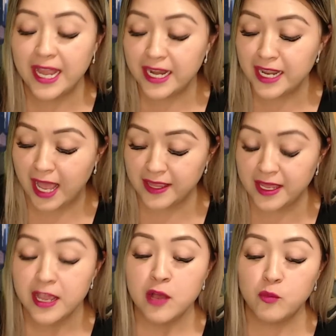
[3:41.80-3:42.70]

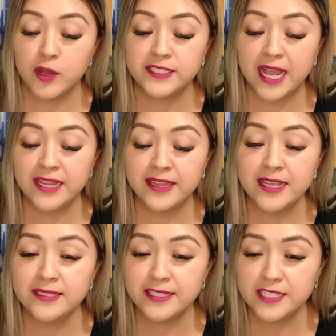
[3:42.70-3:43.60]
nada. Pues ante
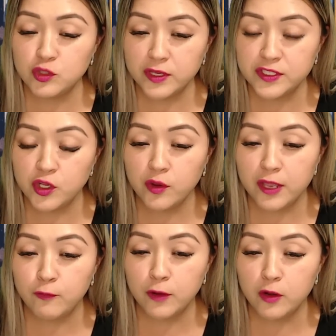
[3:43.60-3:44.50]
esta situación,
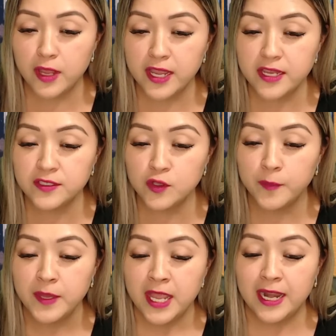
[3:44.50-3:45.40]
¿qué fue lo que
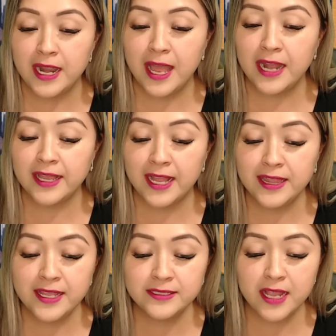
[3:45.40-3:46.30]
hizo la
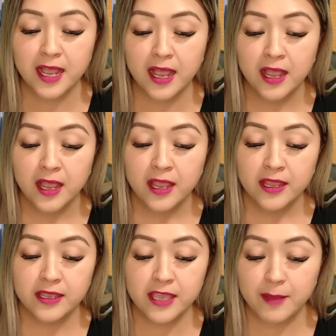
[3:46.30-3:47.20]
alcaldesa?
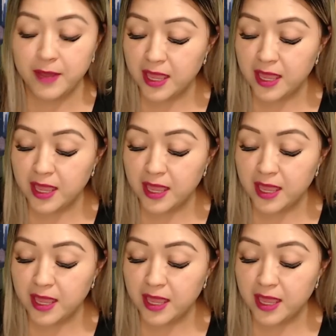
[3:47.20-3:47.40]
llamada